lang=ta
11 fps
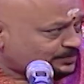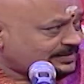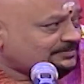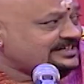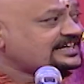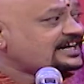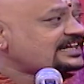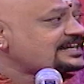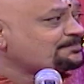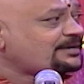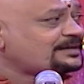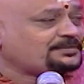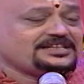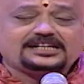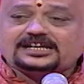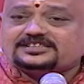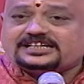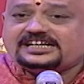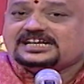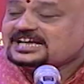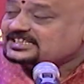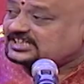சுப்பிரமணியன் நடனம் பார்ப்பது ரசனை
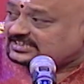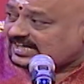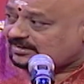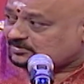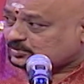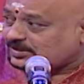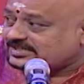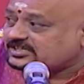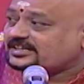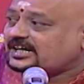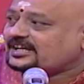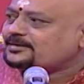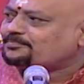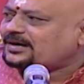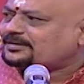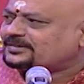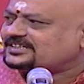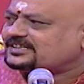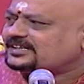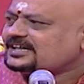சித்ரா விஸ்வேஸ்வரன் நடனம் பார்ப்பது